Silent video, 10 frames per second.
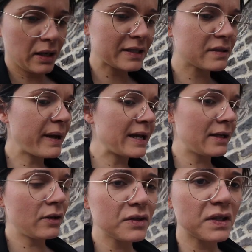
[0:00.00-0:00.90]
les
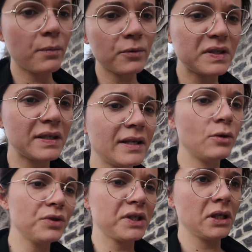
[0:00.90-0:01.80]
smileys non c'est bon c'est des
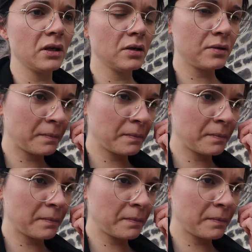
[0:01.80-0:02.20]
lutis.